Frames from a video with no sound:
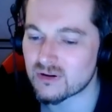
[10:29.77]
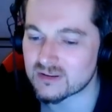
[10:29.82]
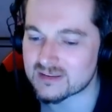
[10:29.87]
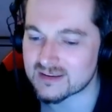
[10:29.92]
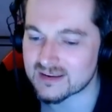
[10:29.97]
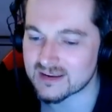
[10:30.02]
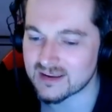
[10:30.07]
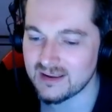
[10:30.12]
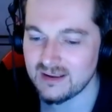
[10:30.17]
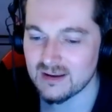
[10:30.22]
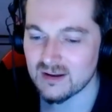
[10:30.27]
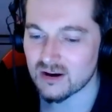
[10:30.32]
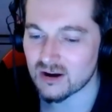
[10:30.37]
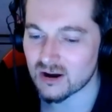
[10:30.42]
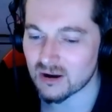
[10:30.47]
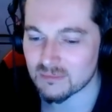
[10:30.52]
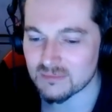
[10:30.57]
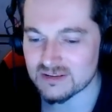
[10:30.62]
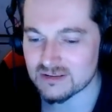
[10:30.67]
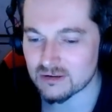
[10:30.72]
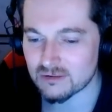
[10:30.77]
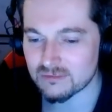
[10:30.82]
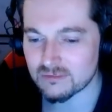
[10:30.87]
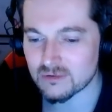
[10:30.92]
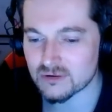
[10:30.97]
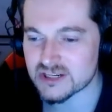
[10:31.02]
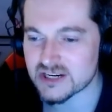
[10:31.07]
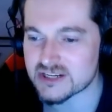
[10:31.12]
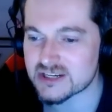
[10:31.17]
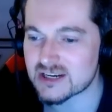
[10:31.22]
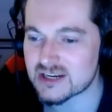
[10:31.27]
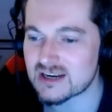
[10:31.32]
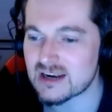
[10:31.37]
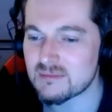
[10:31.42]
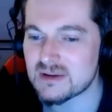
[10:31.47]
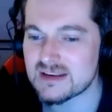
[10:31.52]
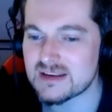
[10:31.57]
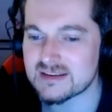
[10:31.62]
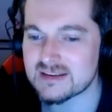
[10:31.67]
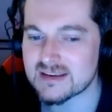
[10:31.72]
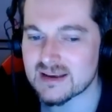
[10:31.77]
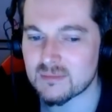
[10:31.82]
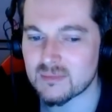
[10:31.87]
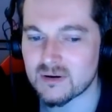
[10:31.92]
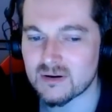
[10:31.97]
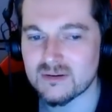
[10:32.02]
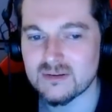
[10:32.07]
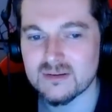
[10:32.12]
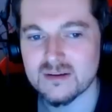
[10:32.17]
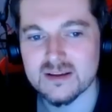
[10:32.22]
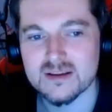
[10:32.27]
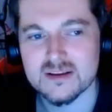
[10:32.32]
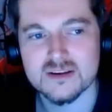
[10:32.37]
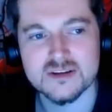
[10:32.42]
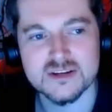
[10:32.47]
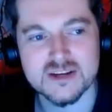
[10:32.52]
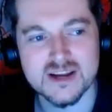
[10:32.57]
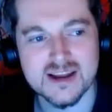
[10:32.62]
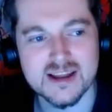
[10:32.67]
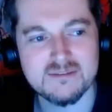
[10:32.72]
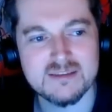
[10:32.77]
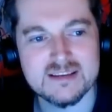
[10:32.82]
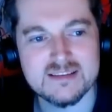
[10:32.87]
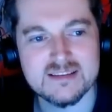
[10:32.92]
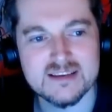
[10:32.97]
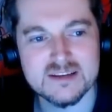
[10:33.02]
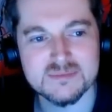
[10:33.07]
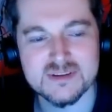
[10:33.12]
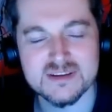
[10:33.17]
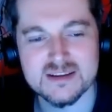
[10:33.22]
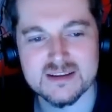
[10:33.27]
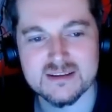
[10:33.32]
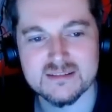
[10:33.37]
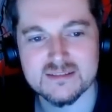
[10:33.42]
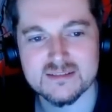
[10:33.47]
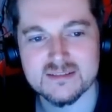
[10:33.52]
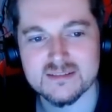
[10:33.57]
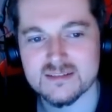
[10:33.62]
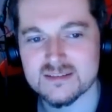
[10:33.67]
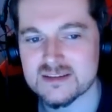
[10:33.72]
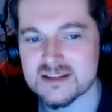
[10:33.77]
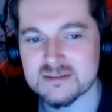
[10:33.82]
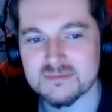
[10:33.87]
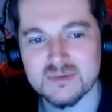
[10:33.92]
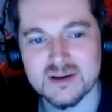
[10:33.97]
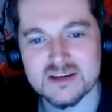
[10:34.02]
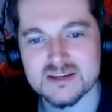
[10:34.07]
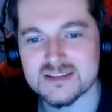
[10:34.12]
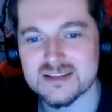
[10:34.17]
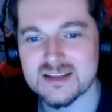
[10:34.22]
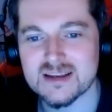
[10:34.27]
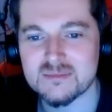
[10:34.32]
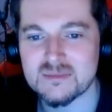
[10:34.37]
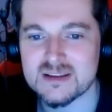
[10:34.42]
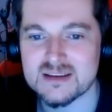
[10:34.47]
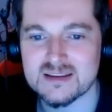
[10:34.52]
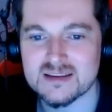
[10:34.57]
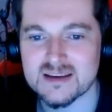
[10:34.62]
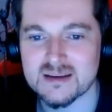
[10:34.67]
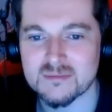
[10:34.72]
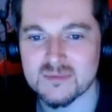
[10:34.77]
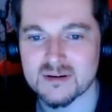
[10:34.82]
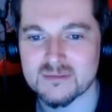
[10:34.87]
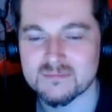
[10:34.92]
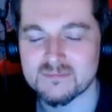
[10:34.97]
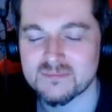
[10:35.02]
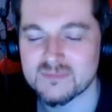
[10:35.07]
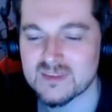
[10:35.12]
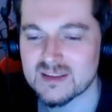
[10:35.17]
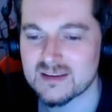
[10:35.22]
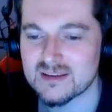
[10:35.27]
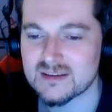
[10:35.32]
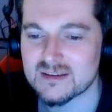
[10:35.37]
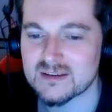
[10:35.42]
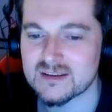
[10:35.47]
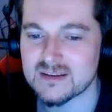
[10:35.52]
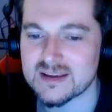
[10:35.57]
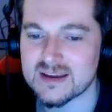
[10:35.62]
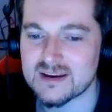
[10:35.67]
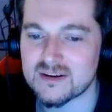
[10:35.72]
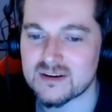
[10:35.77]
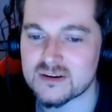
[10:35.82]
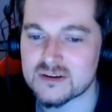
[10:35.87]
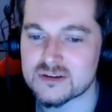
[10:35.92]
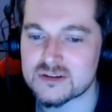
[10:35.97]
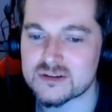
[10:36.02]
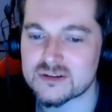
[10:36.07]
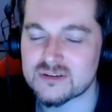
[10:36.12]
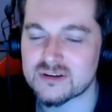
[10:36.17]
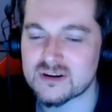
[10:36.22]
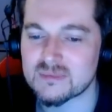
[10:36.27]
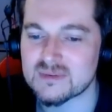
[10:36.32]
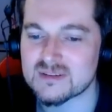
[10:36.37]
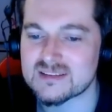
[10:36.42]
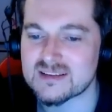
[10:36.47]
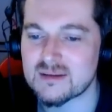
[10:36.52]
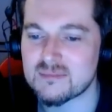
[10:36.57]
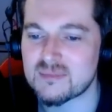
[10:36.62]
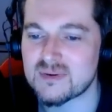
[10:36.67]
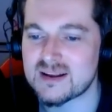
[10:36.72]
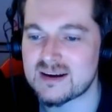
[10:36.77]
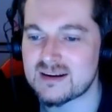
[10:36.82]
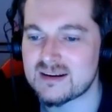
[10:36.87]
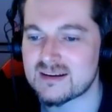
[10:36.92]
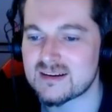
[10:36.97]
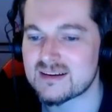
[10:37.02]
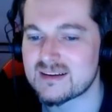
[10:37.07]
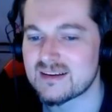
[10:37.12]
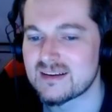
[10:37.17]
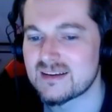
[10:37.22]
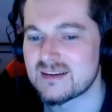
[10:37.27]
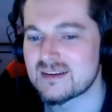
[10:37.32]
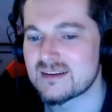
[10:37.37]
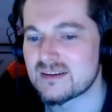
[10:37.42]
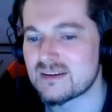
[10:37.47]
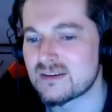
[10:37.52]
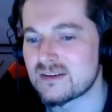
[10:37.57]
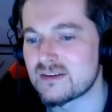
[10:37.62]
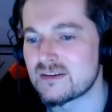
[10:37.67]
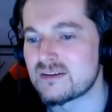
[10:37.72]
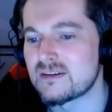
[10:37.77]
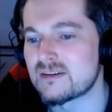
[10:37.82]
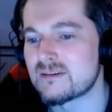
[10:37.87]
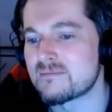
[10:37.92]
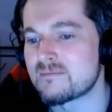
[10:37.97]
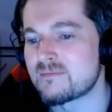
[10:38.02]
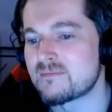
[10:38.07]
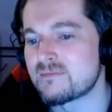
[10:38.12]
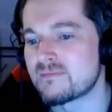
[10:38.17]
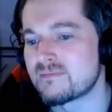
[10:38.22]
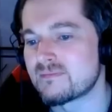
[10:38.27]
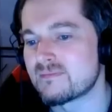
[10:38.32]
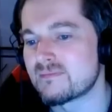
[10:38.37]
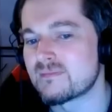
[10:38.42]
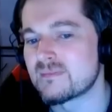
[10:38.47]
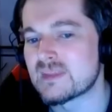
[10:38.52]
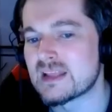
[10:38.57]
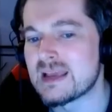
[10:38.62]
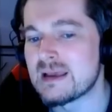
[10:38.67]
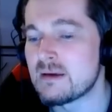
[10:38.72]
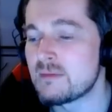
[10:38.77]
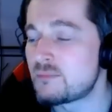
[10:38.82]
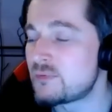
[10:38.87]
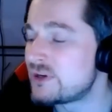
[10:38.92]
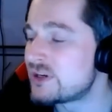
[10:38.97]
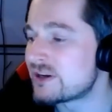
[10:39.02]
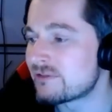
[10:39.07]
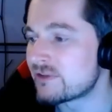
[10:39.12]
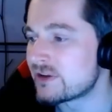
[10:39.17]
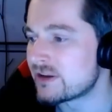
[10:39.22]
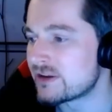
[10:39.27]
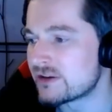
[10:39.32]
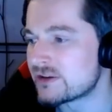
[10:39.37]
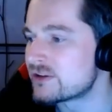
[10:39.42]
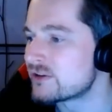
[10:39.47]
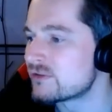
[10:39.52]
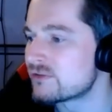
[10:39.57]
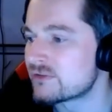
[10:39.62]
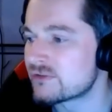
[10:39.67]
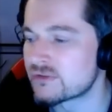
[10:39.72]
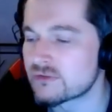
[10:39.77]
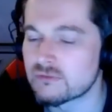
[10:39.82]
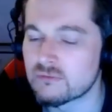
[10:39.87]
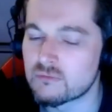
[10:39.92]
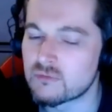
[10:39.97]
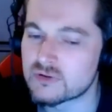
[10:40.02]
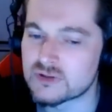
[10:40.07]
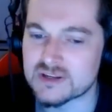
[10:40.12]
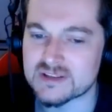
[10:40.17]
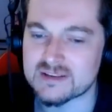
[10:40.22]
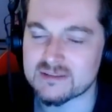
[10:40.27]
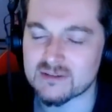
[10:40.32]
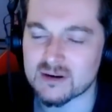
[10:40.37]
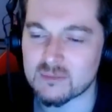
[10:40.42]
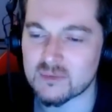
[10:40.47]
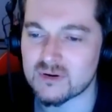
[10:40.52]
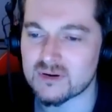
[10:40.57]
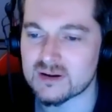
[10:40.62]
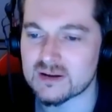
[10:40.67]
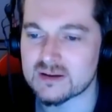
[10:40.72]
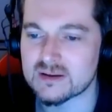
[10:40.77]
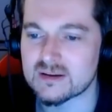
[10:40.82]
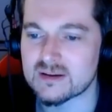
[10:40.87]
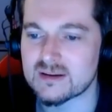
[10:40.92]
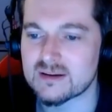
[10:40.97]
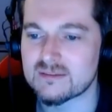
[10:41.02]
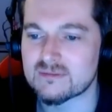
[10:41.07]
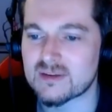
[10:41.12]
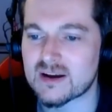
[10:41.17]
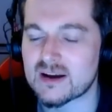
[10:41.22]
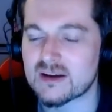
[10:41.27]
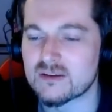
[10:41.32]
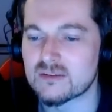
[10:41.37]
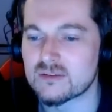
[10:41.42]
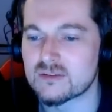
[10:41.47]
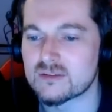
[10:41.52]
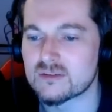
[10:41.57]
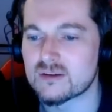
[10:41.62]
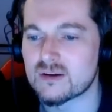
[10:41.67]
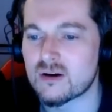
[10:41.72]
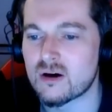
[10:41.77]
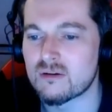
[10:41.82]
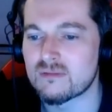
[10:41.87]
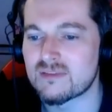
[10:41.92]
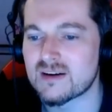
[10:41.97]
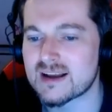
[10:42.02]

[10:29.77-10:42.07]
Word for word: Coucou Crane, ça va, ça va, ça va. Ah, j'étais tellement à l'ouest. Je suis sorti de l'hôpital, j'ai bien mis 45 minutes pour rentrer en me disant faut que j'achète les médicaments. J'arrive ici, je me dis j'ai pas acheté les médicaments.